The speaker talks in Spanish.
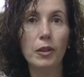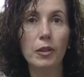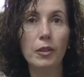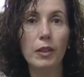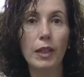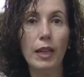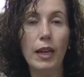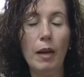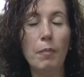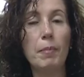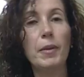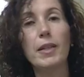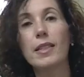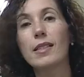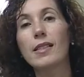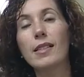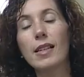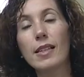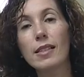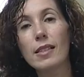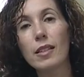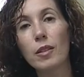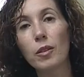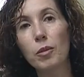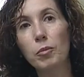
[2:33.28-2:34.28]
creo que la
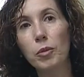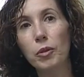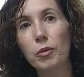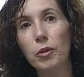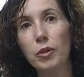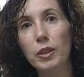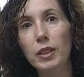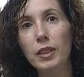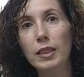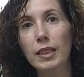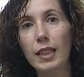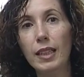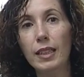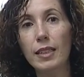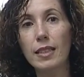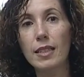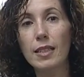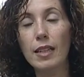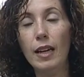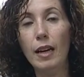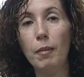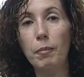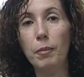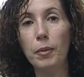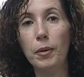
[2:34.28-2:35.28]
experiencia ha sido muy bonita,
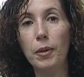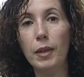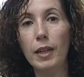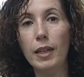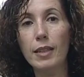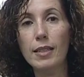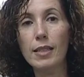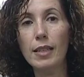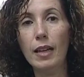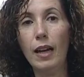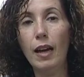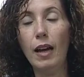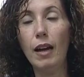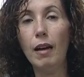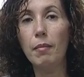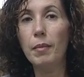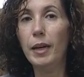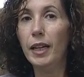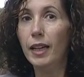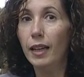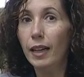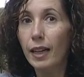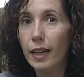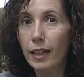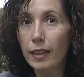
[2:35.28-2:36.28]
quizás pues esa
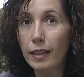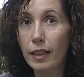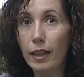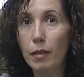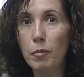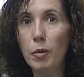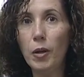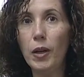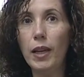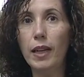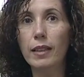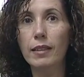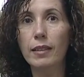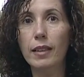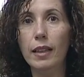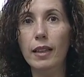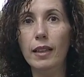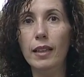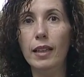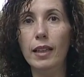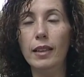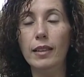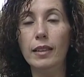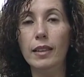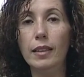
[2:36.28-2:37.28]
manera que tenemos las
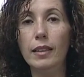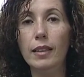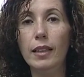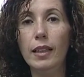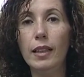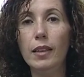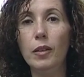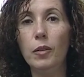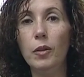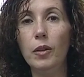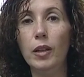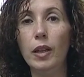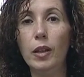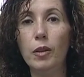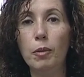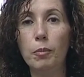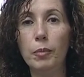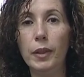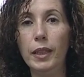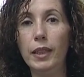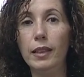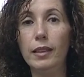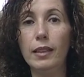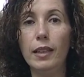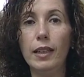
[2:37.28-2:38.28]
tres de entendernos, de
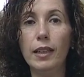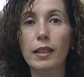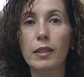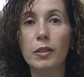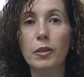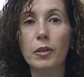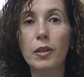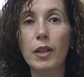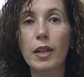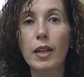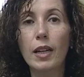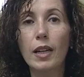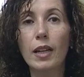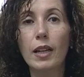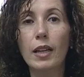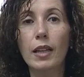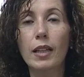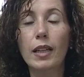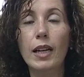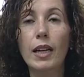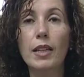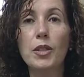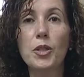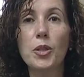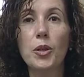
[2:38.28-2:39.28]
compenetrarnos
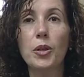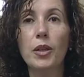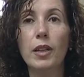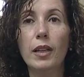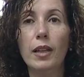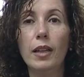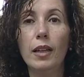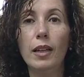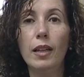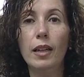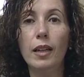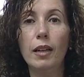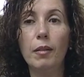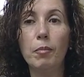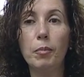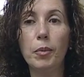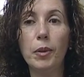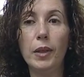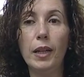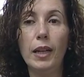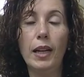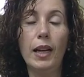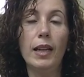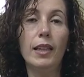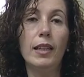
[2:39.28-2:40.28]
y ha hecho que
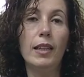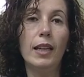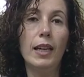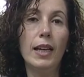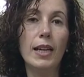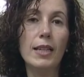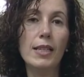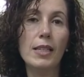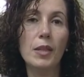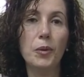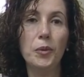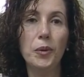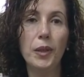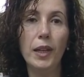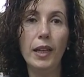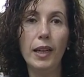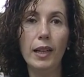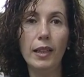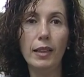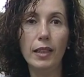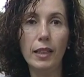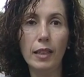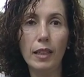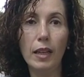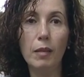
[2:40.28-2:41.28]
pues las ideas se
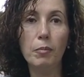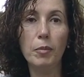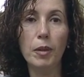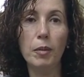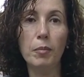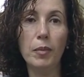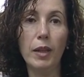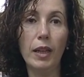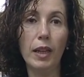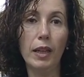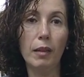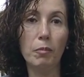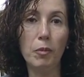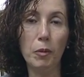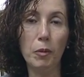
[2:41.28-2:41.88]
unieran desde el primer